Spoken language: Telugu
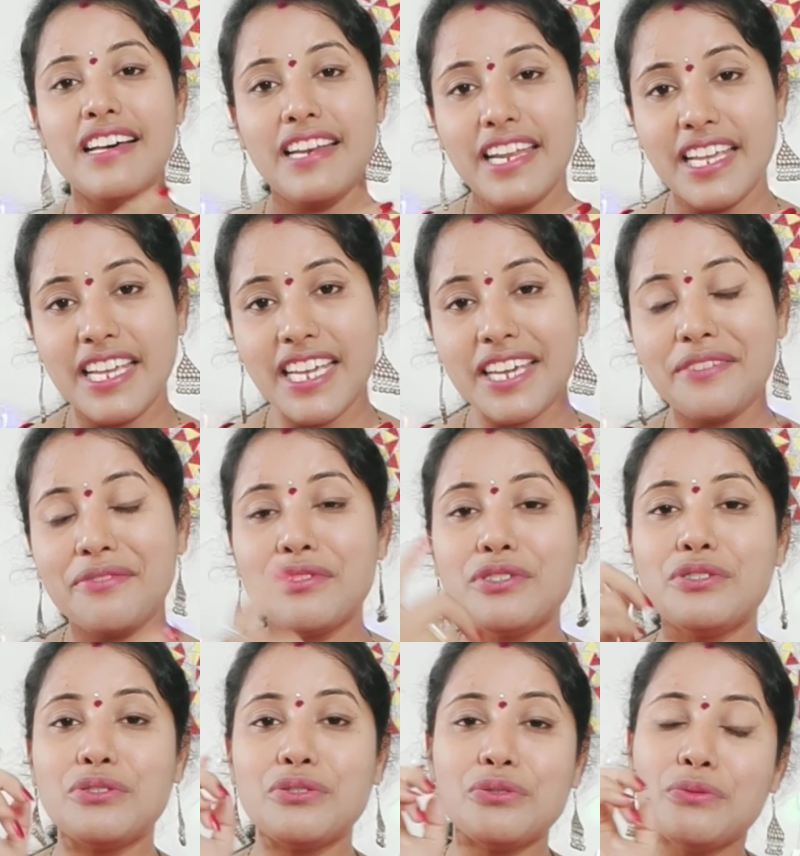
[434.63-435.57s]
రింగ్
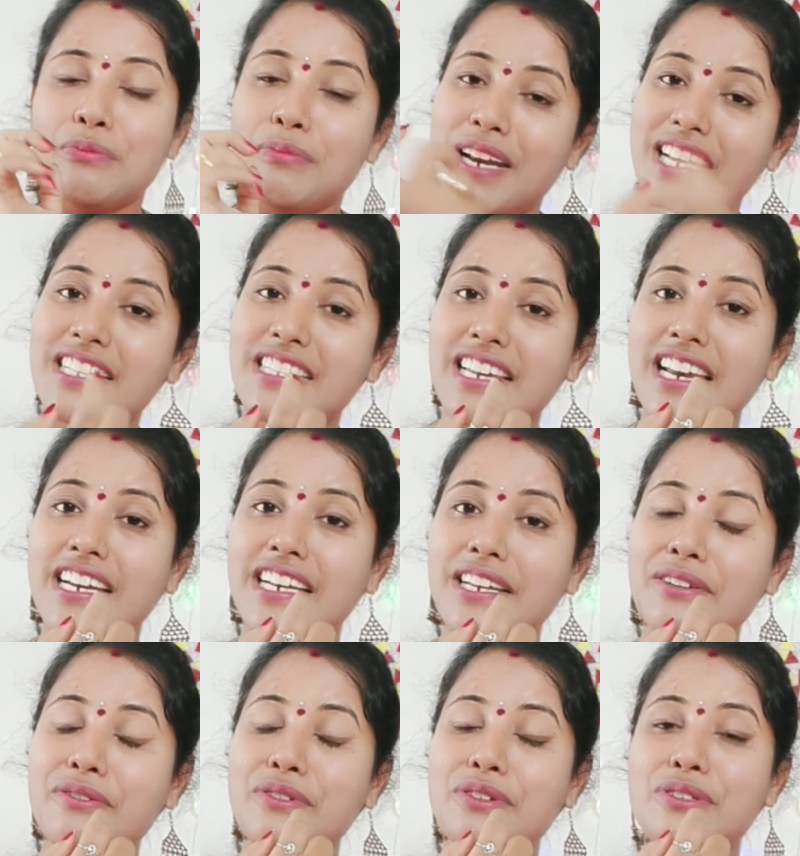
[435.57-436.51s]
ఇవ్వచ్చు
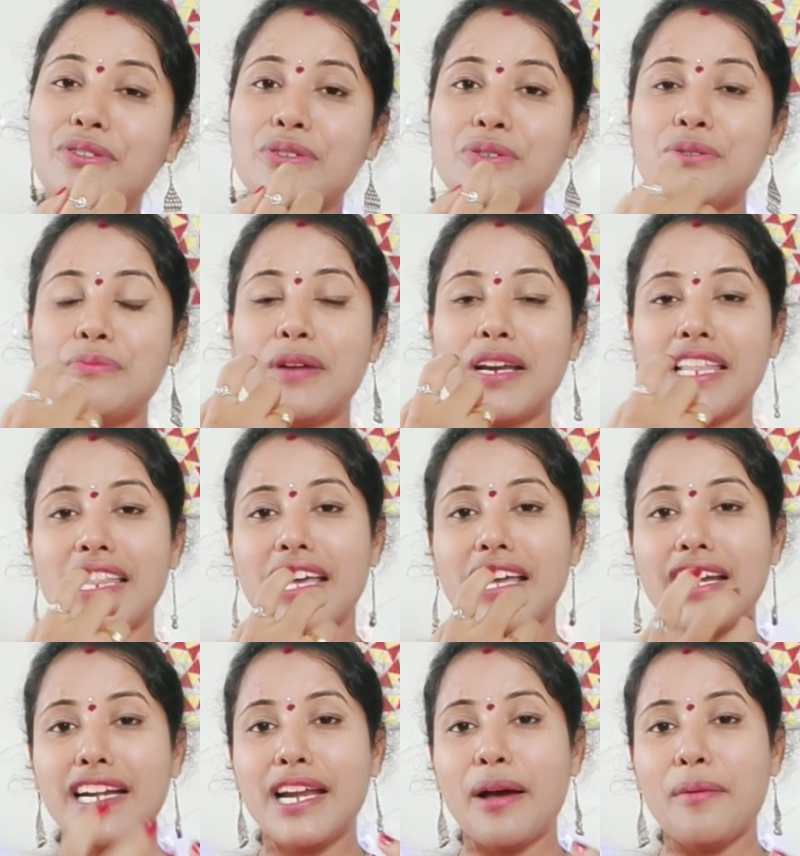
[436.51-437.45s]
బ్రేస్లెట్ ఇవ్వచ్చు మన
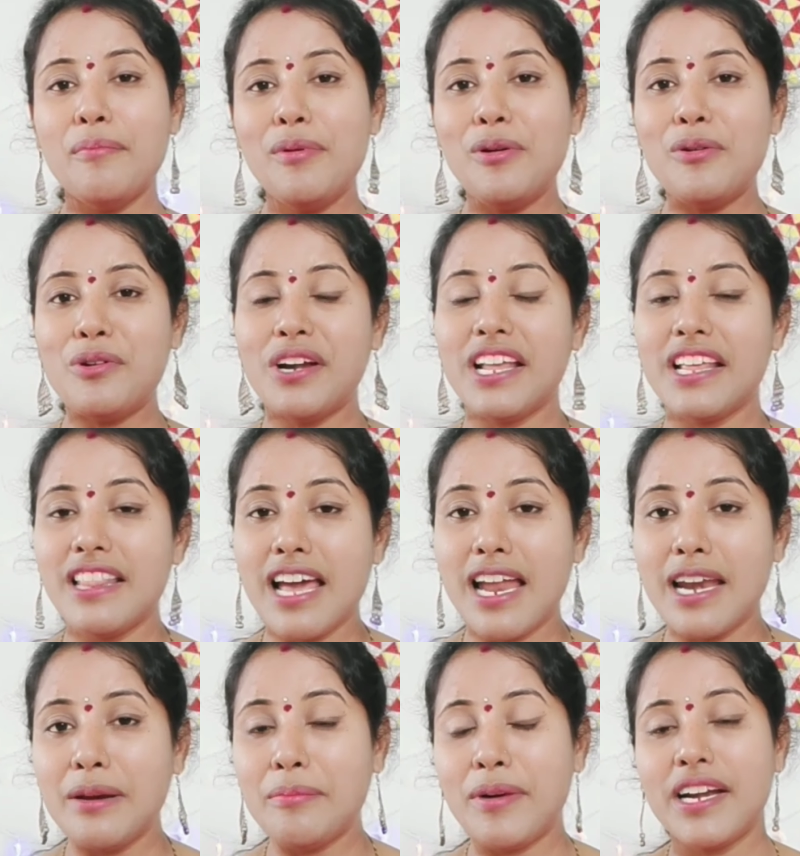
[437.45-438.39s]
దగ్గర డబ్బులు
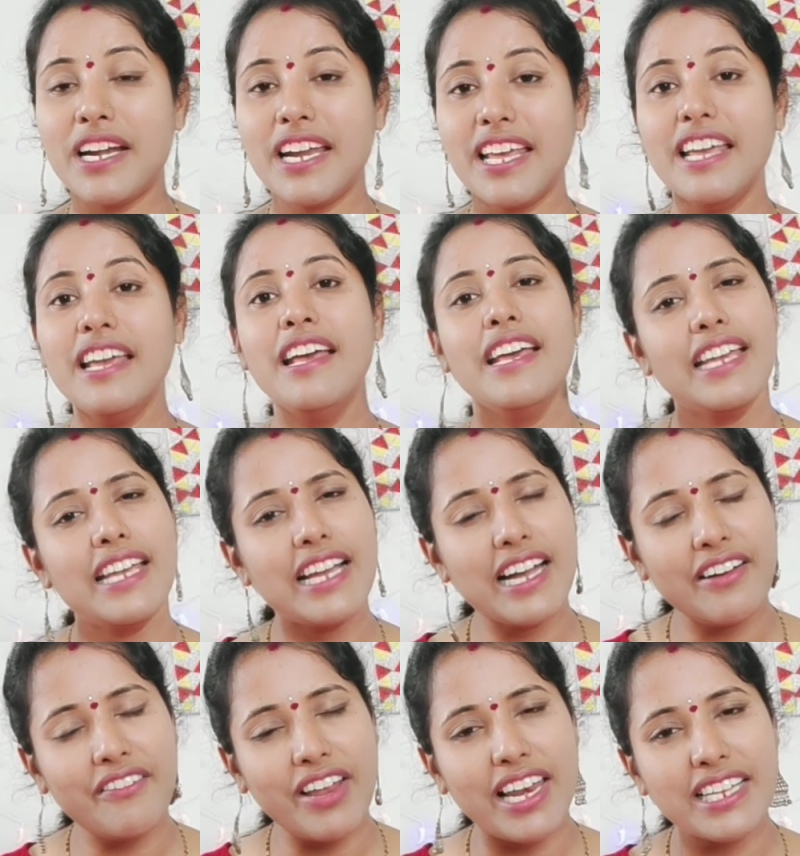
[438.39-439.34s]
ఉండేదాన్ని బట్టి
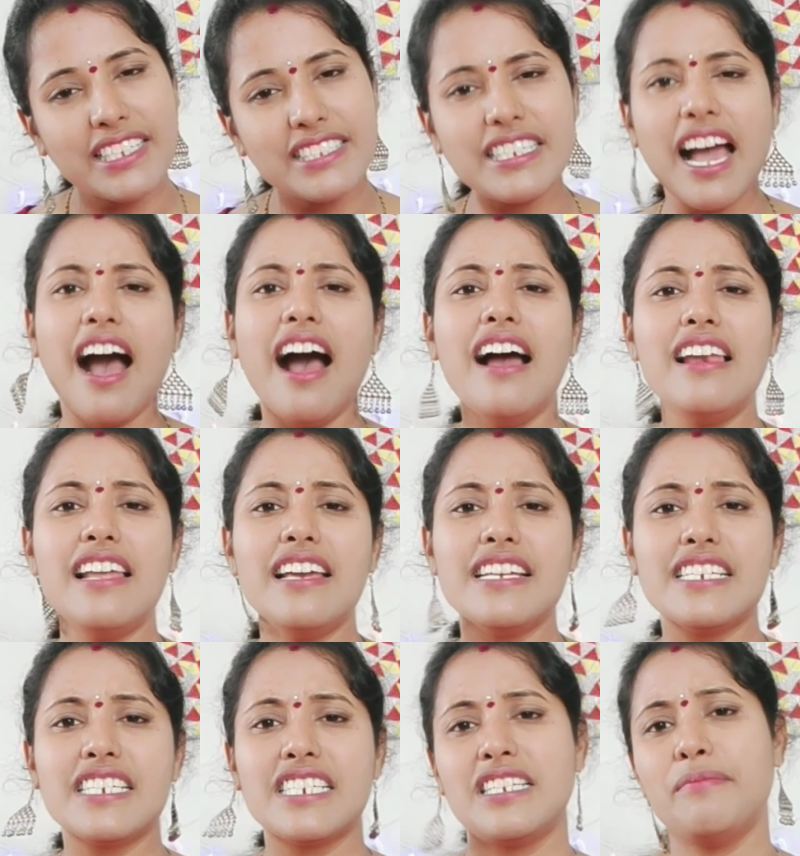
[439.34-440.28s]
ఇంకా వాళ్ళకి చాలా
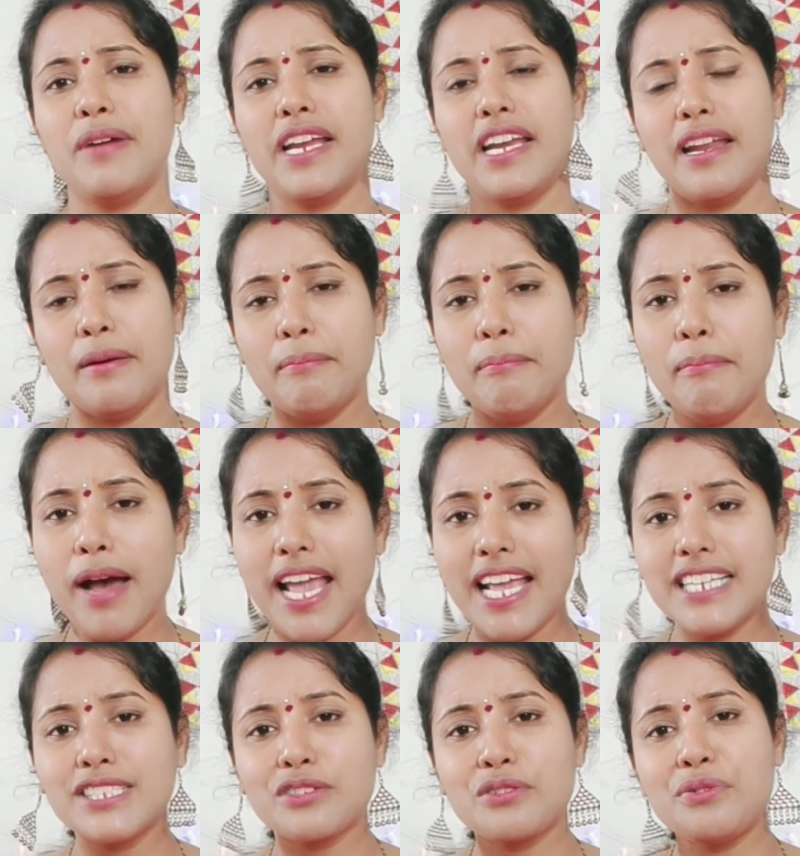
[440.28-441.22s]
ఇష్టమైన
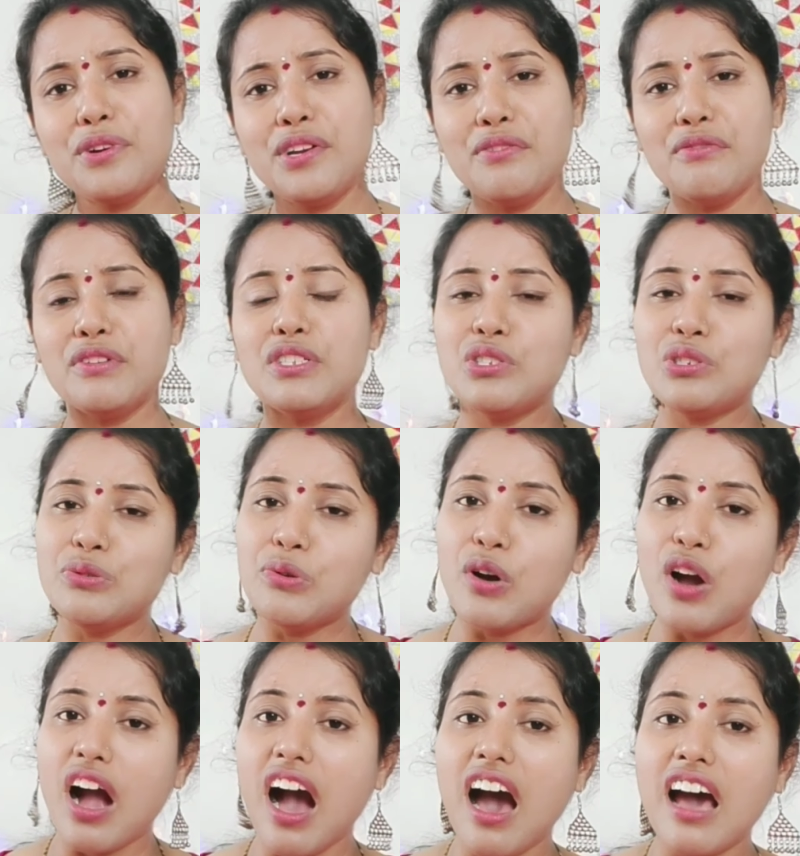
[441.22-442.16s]
బైక్స్ కొనివ్వచ్చు
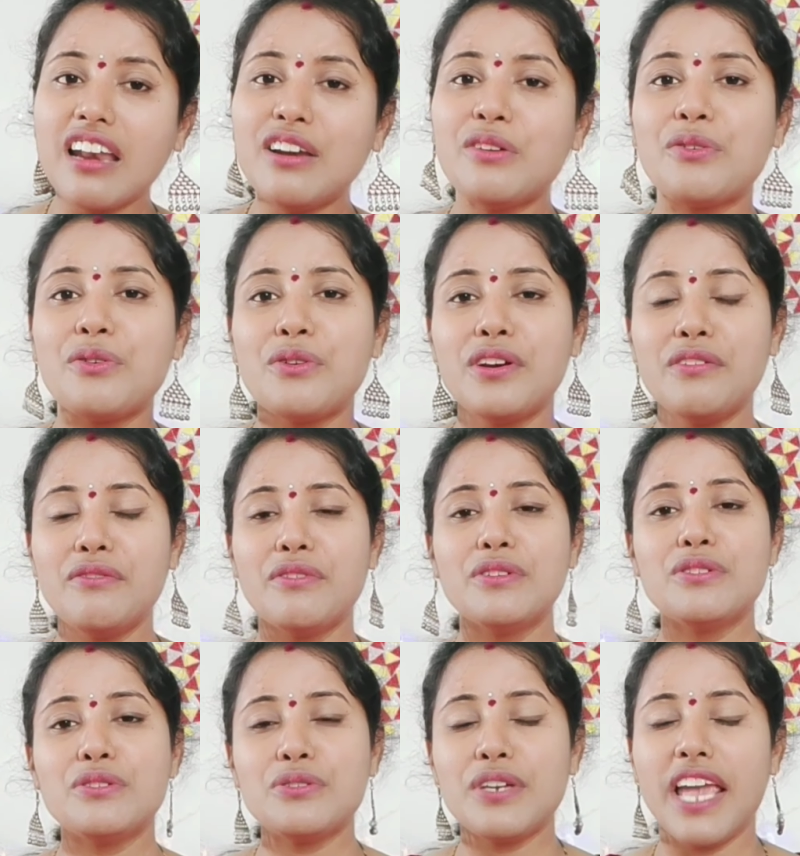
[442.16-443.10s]
కార్లు
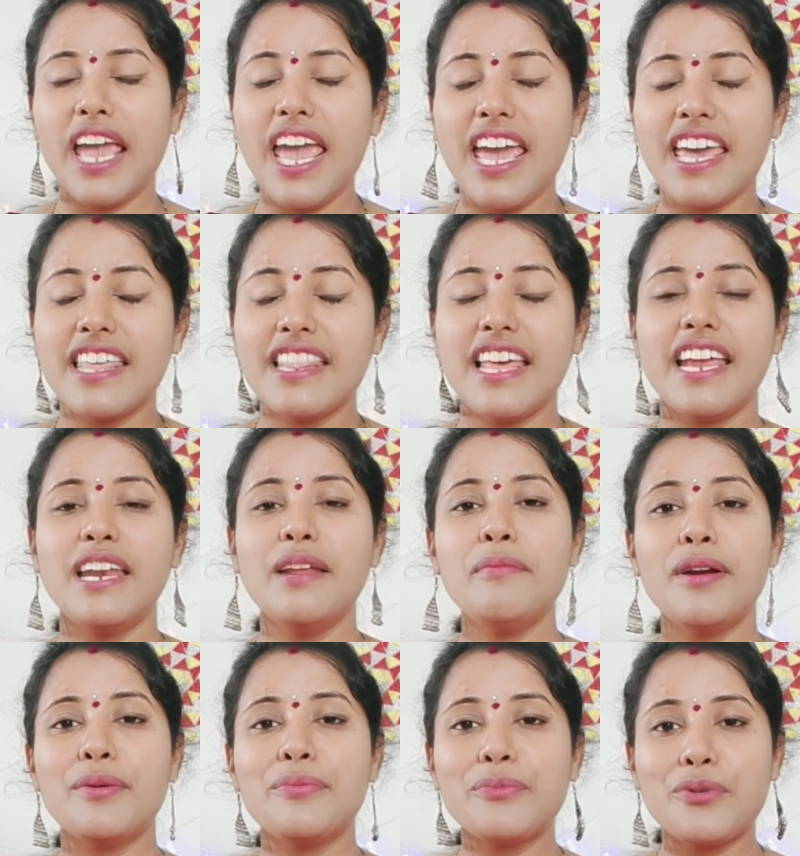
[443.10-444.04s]
కొనివ్వచ్చు ఏదైనా
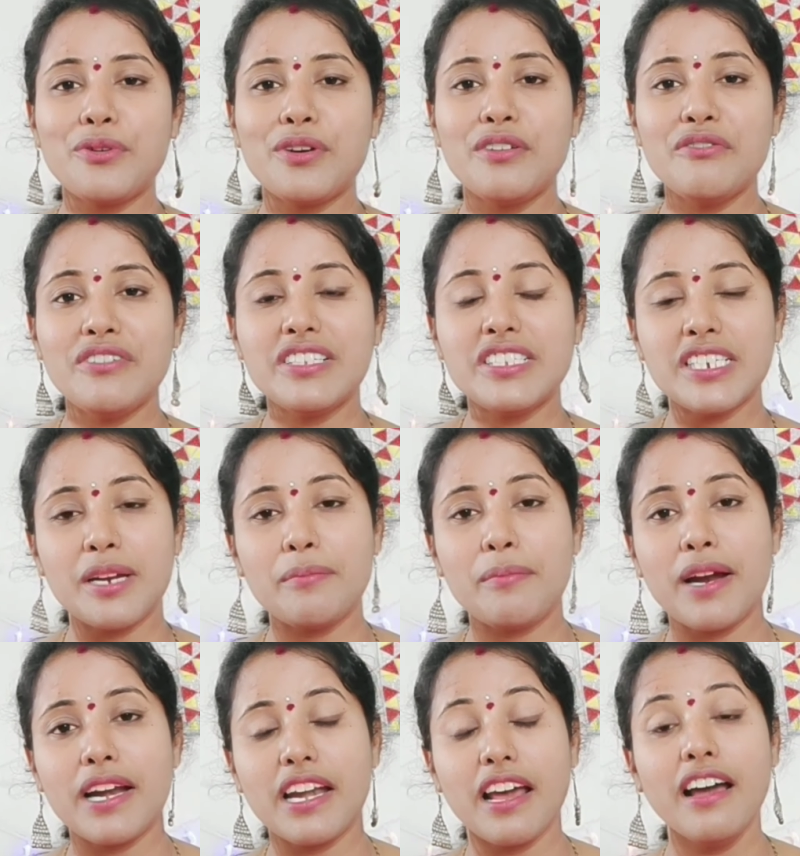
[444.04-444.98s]
మనం కొనివ్వచ్చు
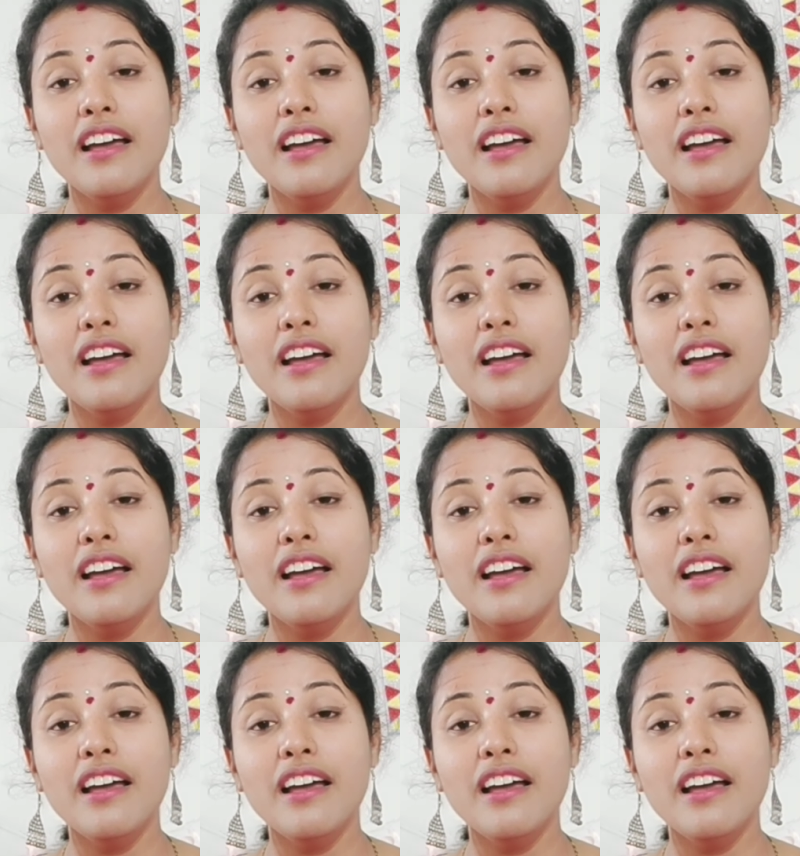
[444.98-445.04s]
అనమాట